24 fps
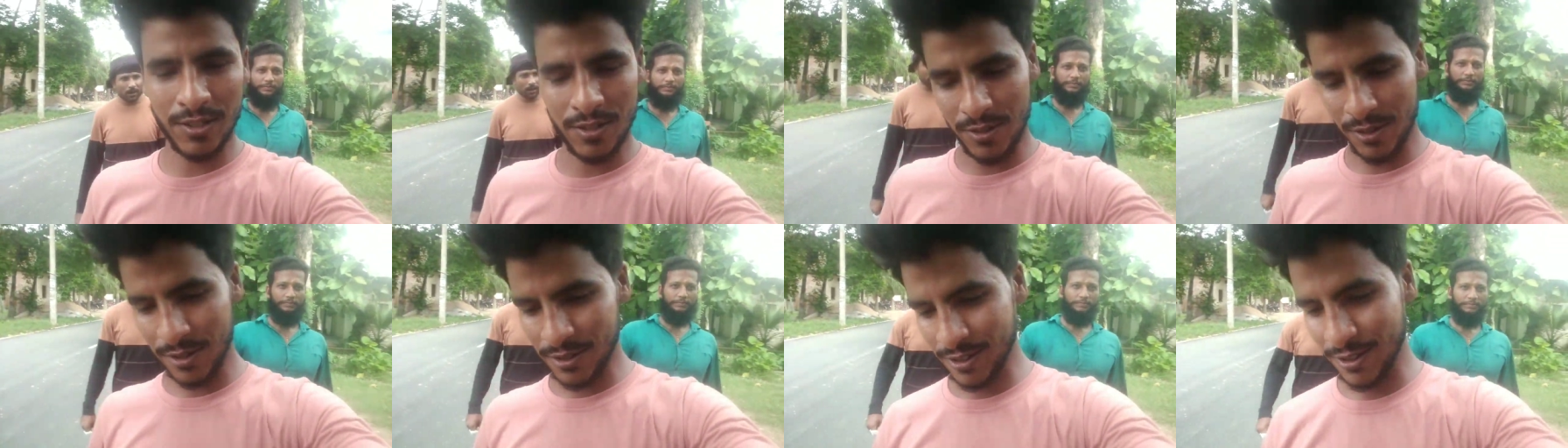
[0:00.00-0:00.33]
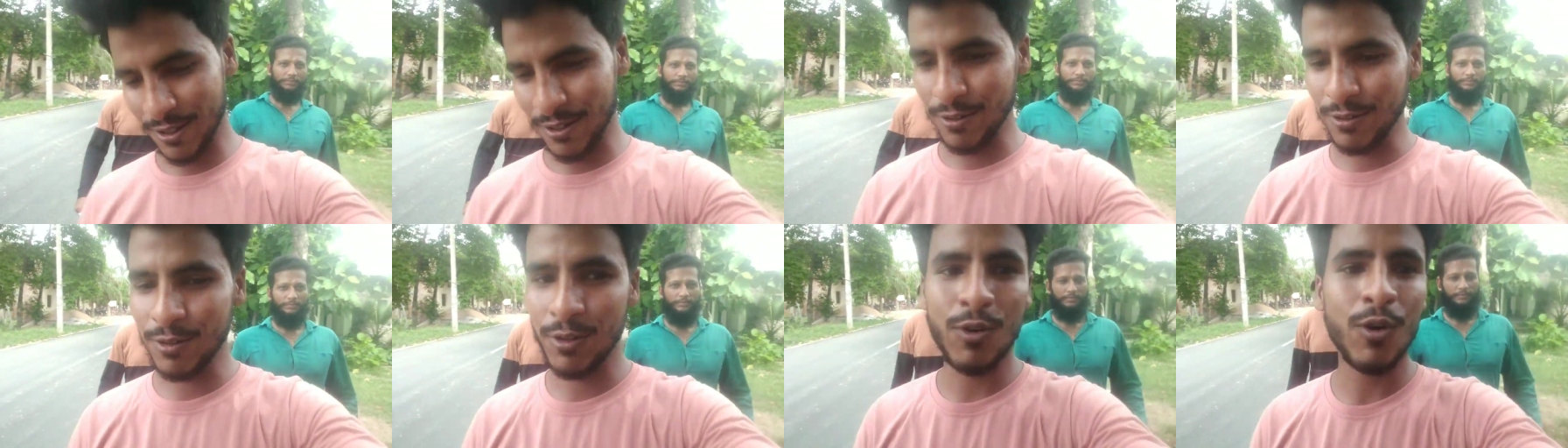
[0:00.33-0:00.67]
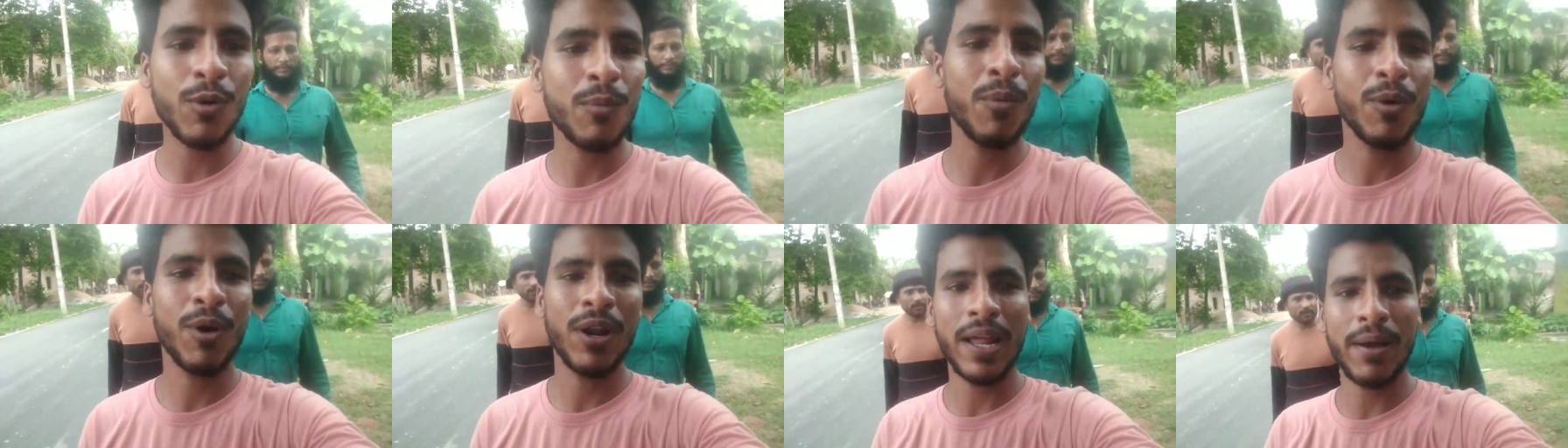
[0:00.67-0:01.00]
उनको
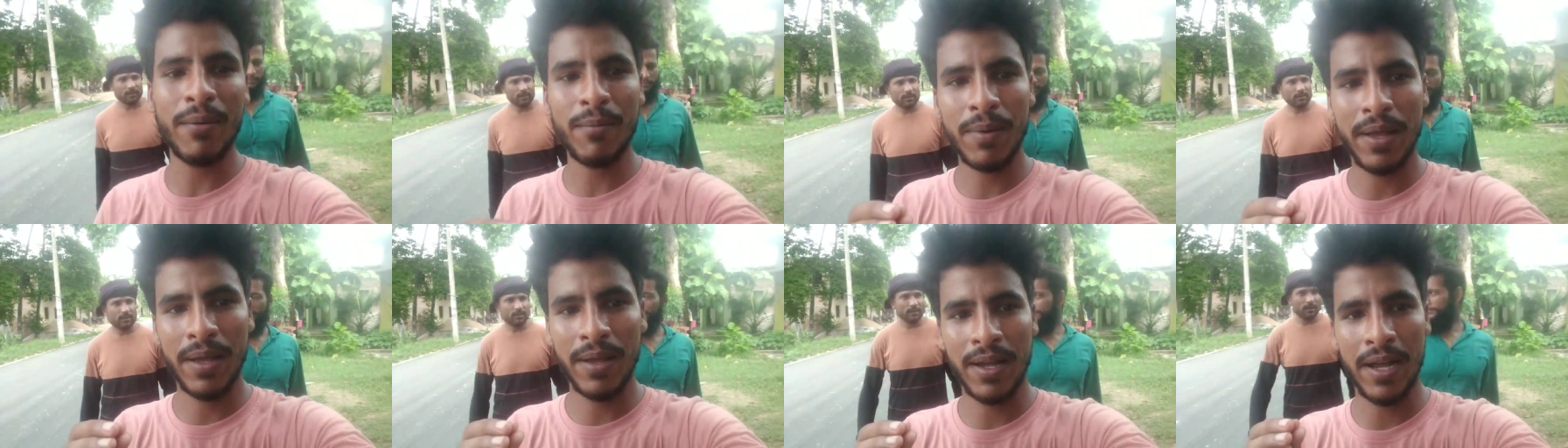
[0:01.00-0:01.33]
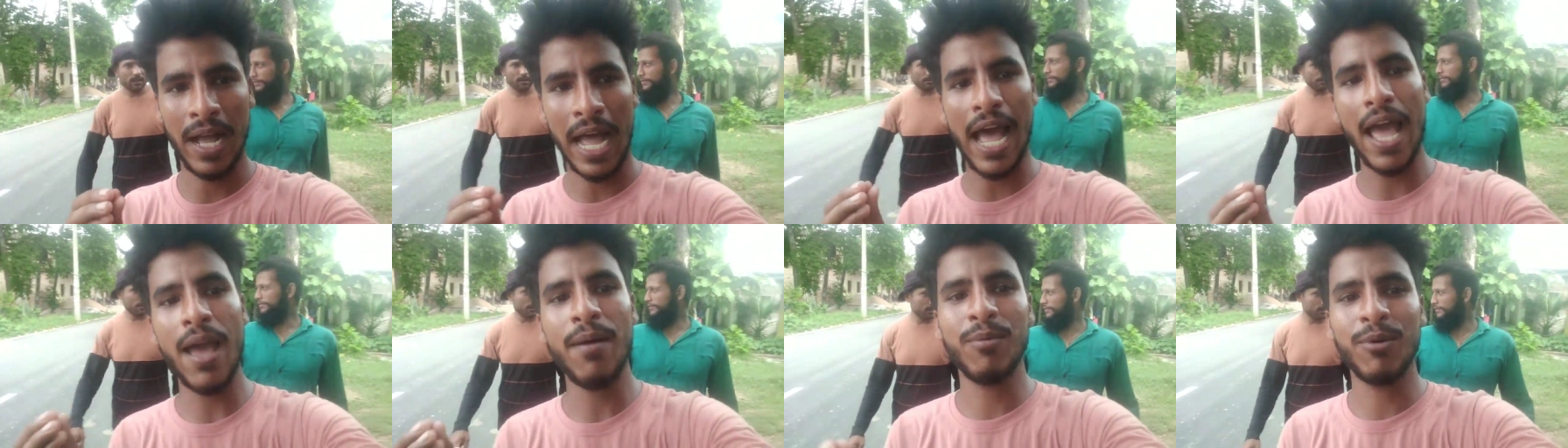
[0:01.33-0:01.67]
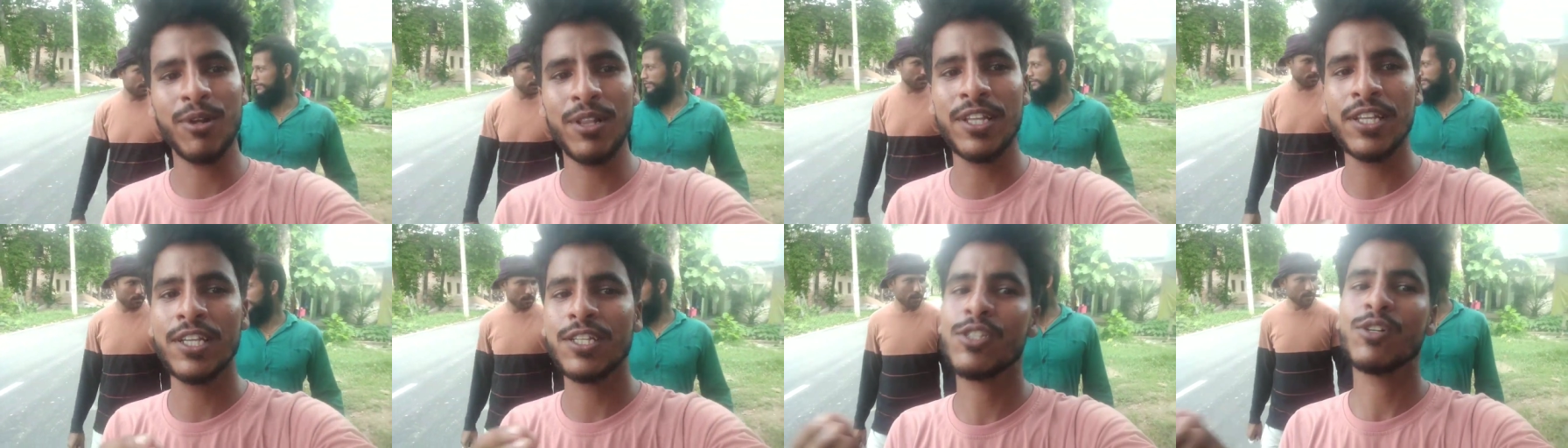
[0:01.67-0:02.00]
बोला मैं हाय बोल दी
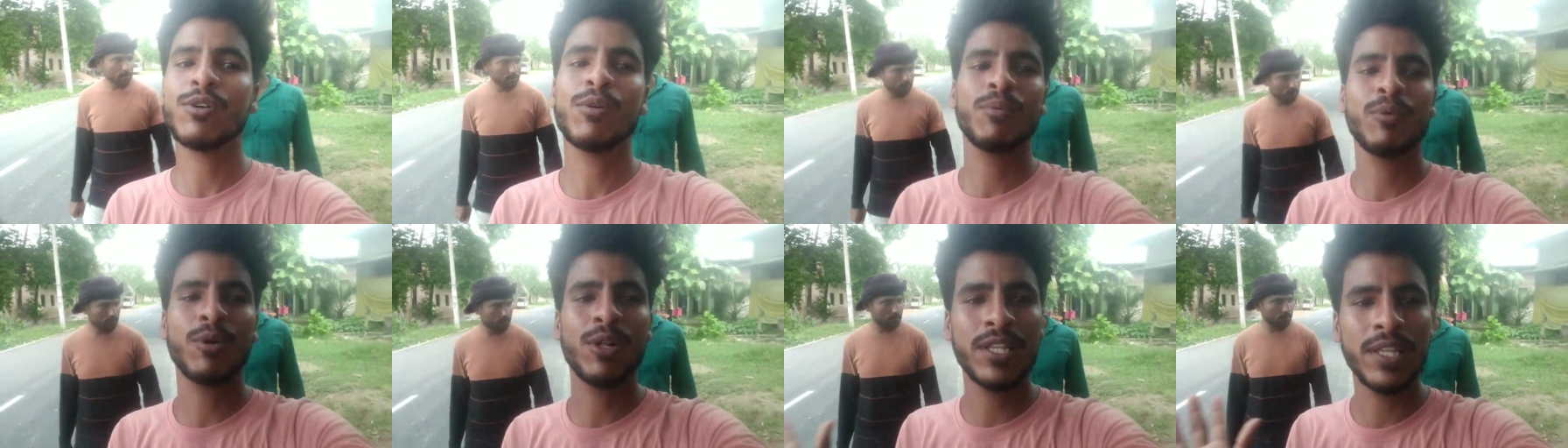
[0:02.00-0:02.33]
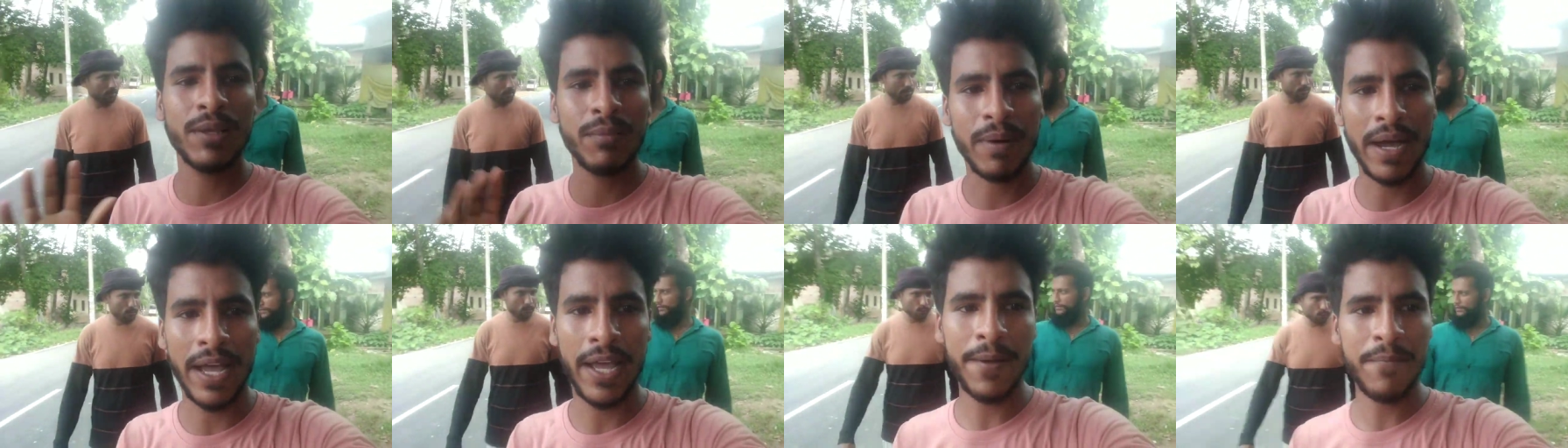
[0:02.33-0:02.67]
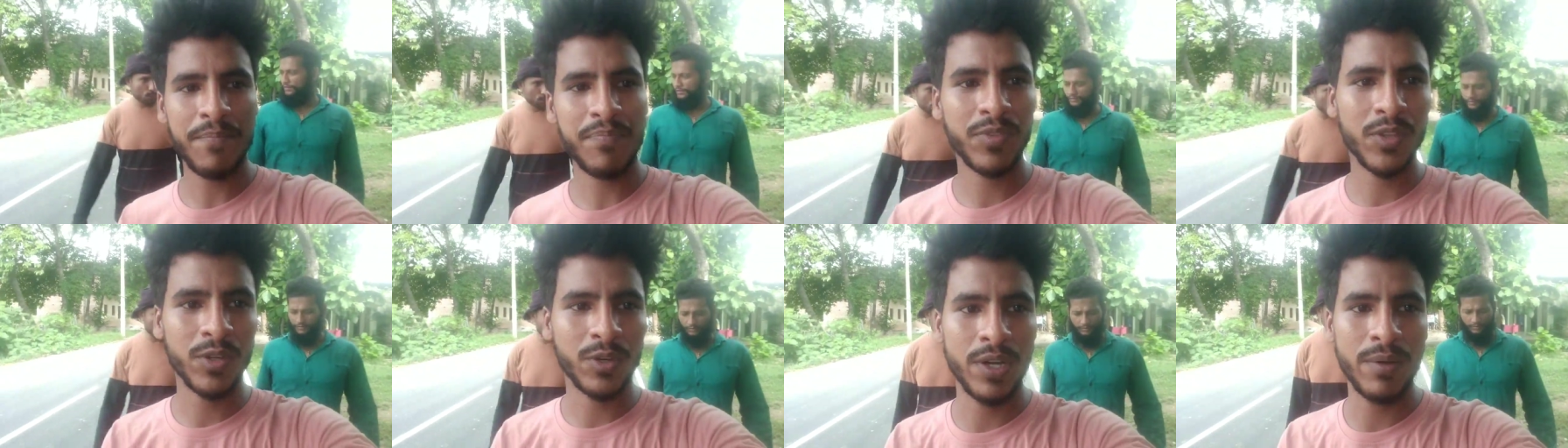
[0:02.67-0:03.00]
तो बोल दी बाय
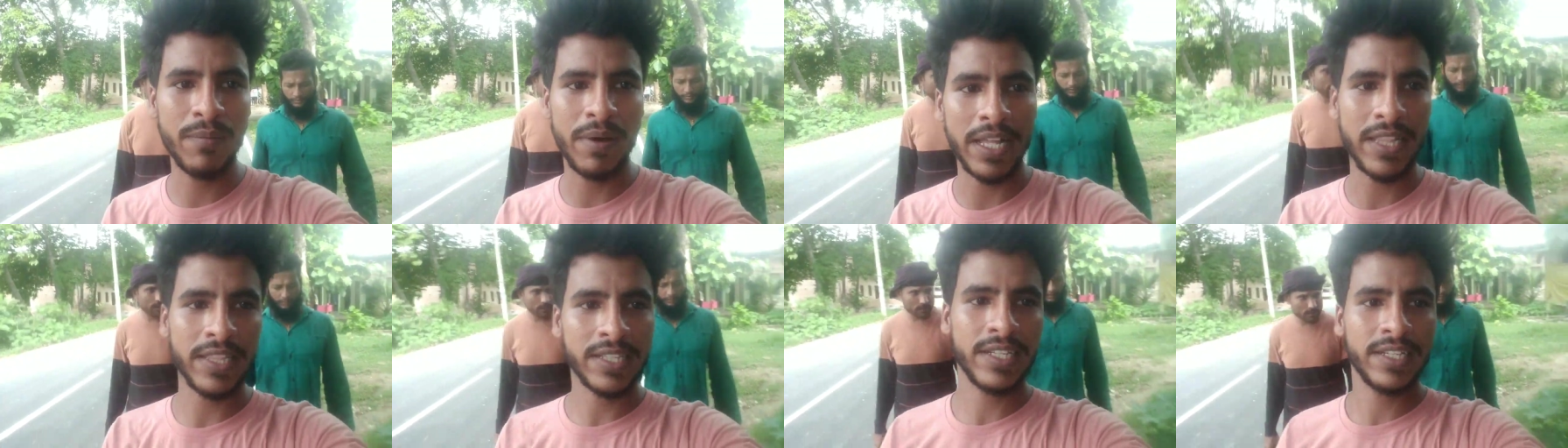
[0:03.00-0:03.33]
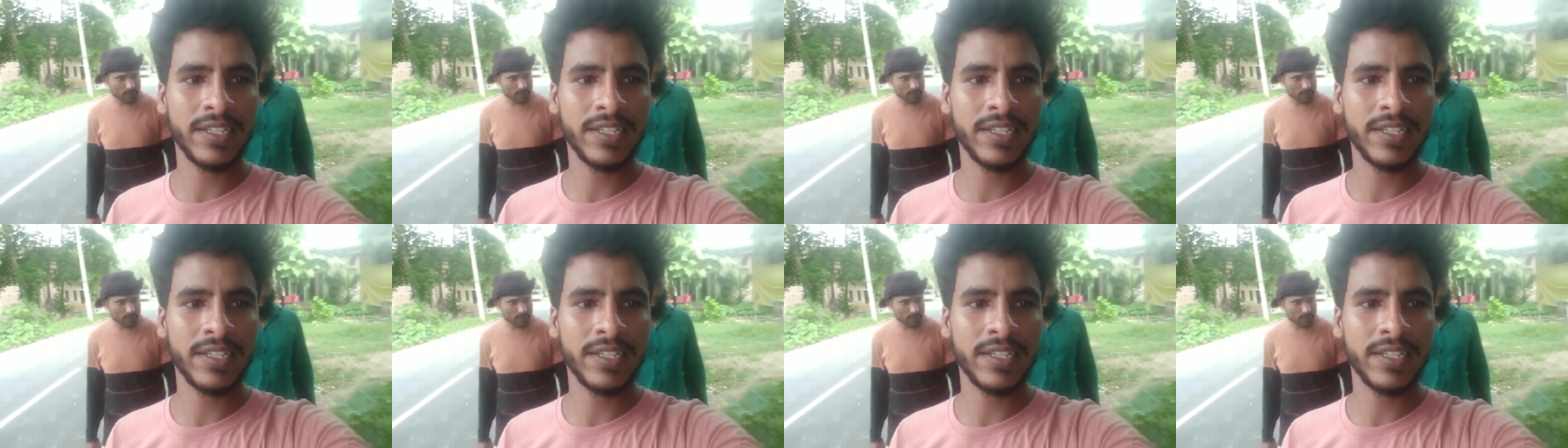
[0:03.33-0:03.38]
कोई बात नहीं